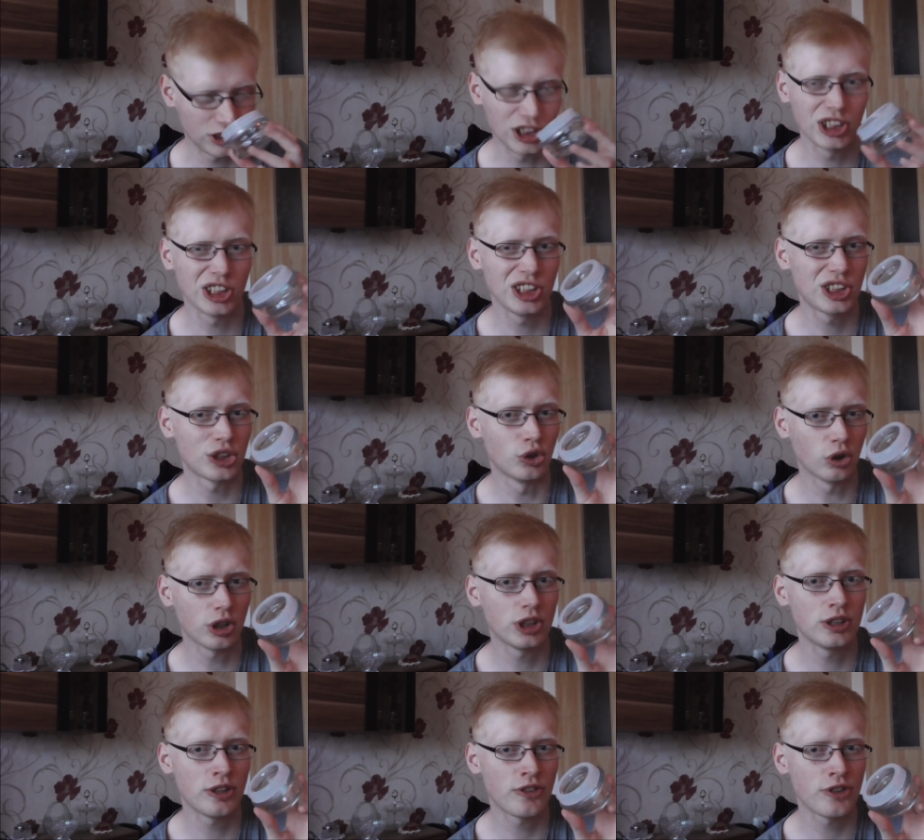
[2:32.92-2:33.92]
Die riecht noch
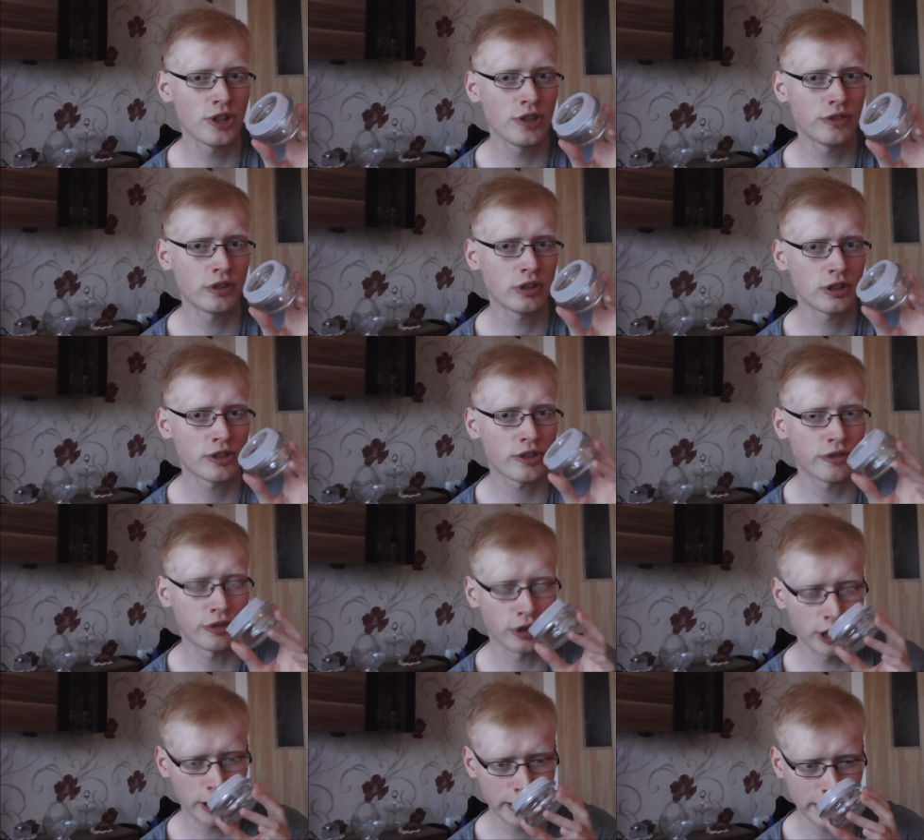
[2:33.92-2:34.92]
intensiver als die
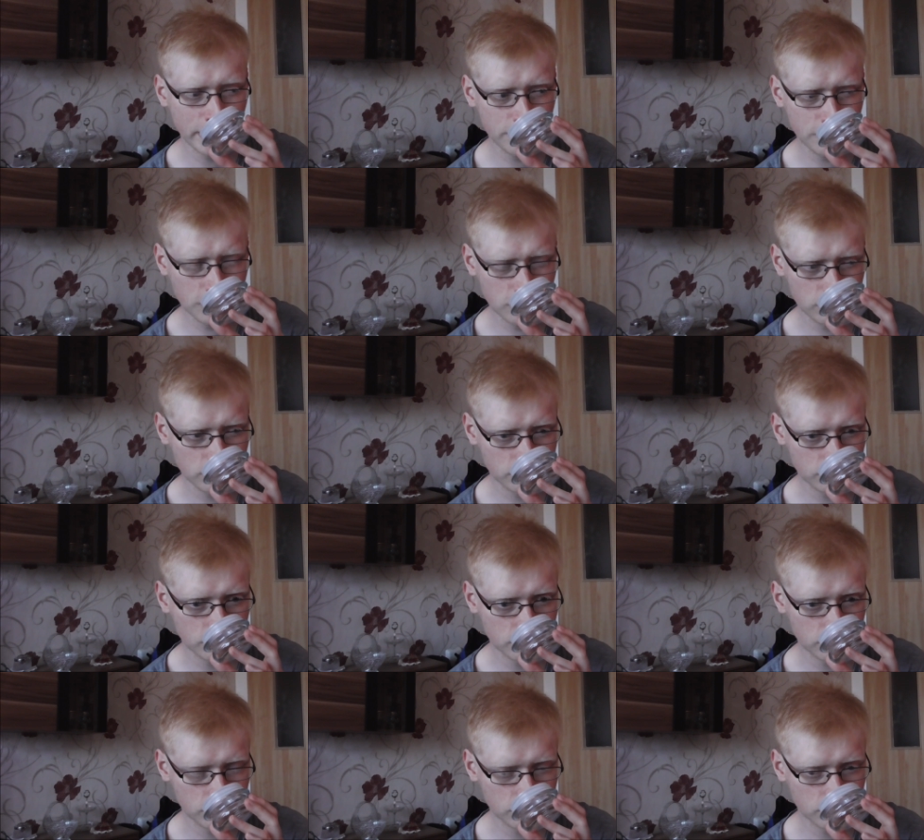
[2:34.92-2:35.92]
vorhergehende.
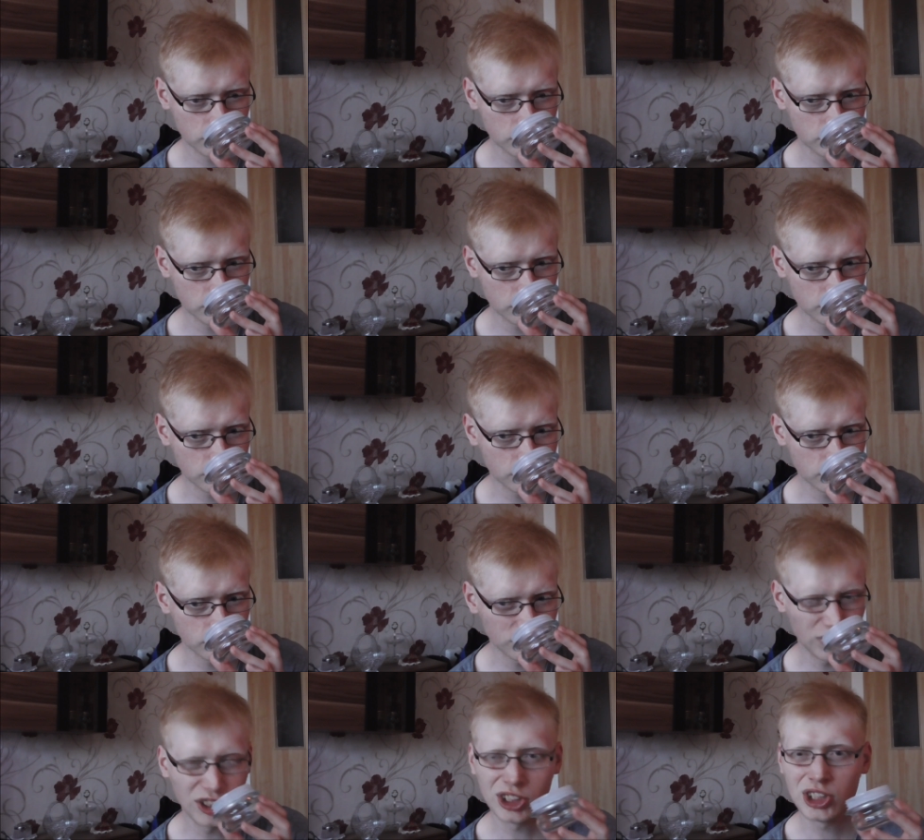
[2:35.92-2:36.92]

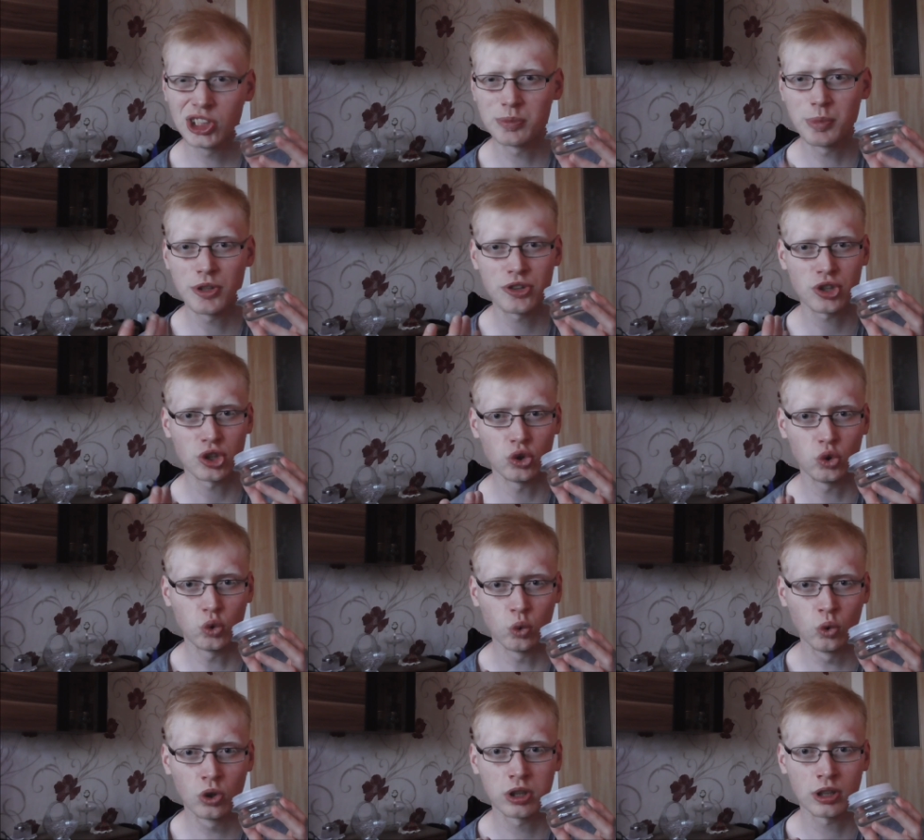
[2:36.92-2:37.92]
Die riecht ein bisschen
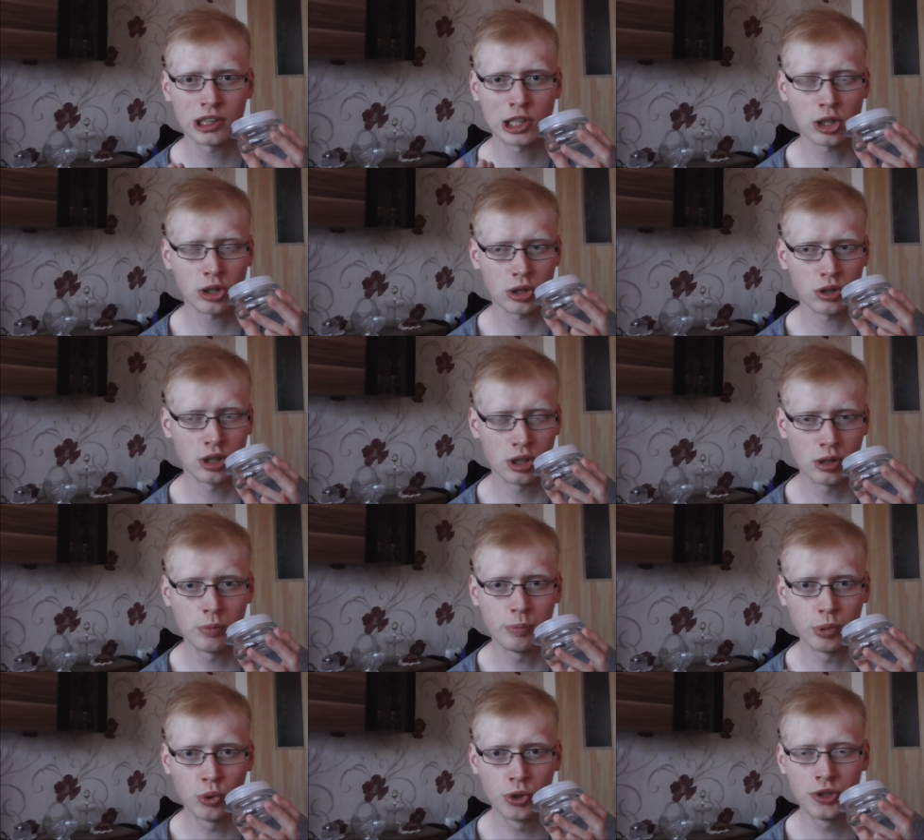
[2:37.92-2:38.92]
dunkler nach äh,
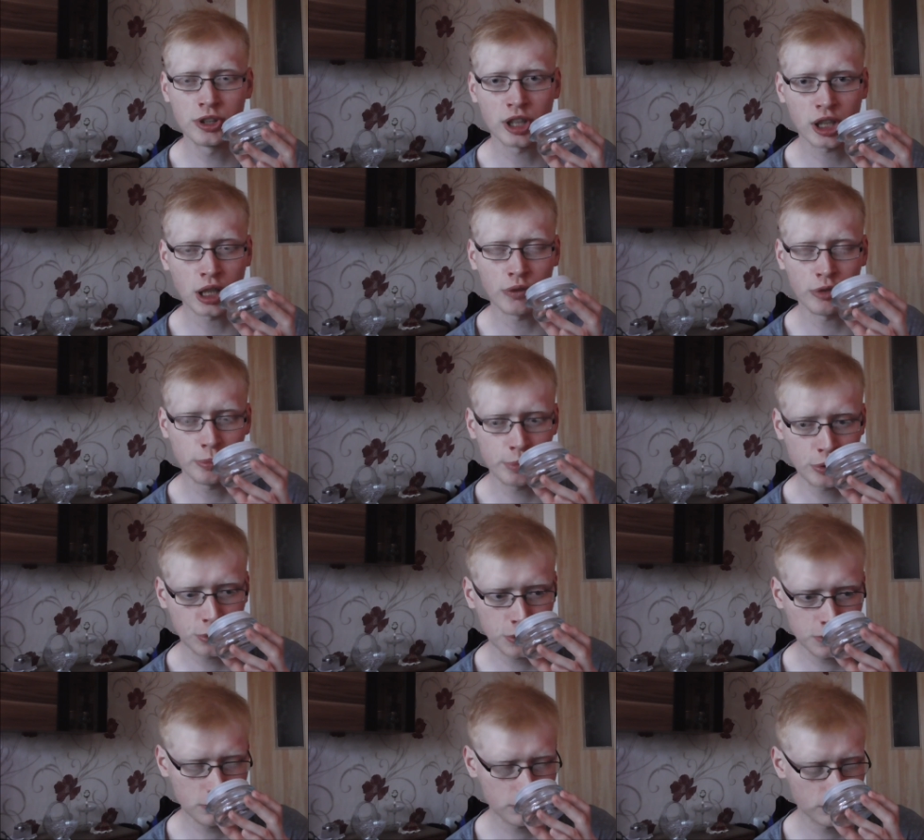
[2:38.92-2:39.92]
Bohnen, nach
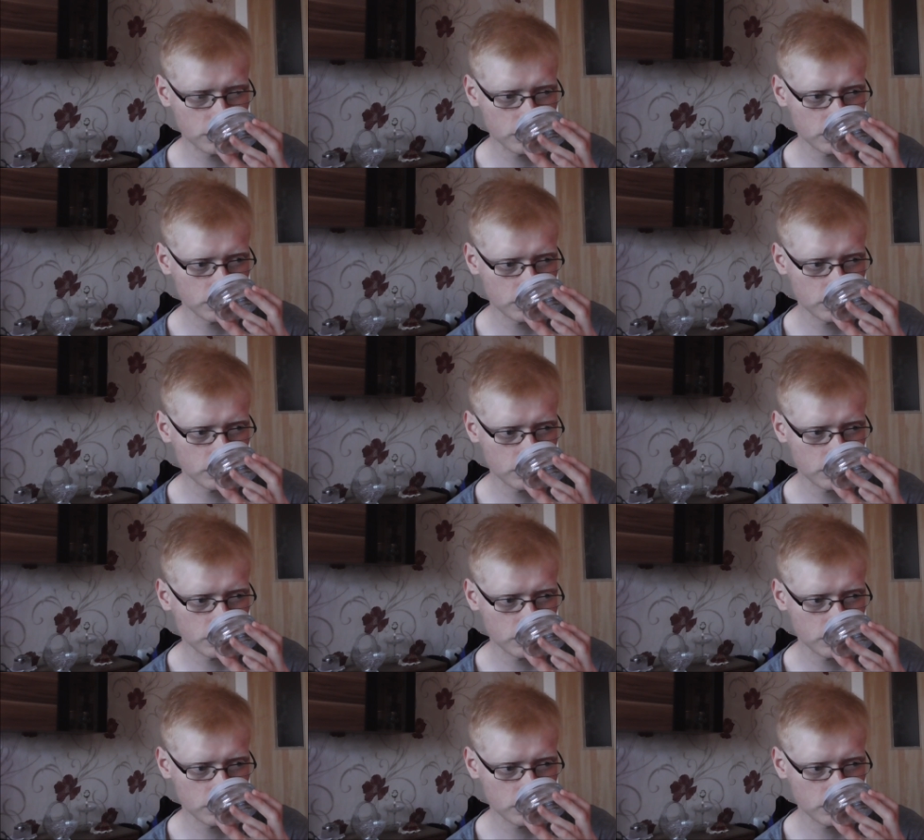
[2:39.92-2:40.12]
Kaffeebohnen.